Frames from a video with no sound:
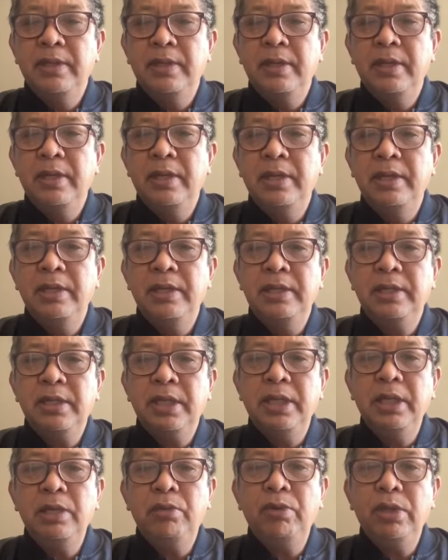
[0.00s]
eh,
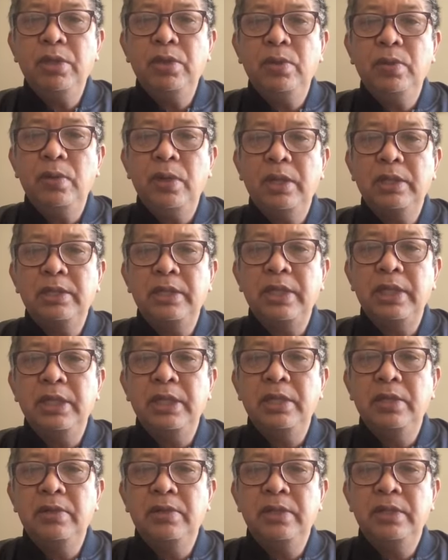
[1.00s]
kinikwento ko lang sa
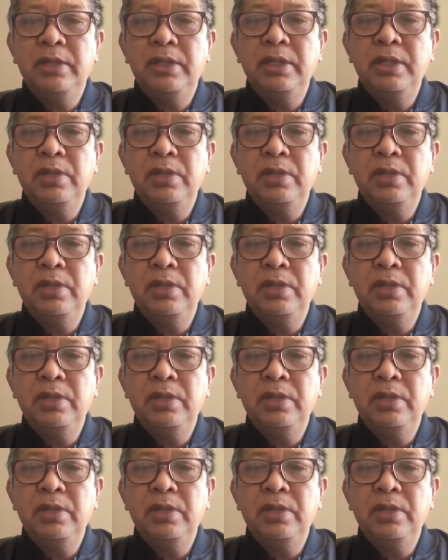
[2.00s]
inyo. Hindi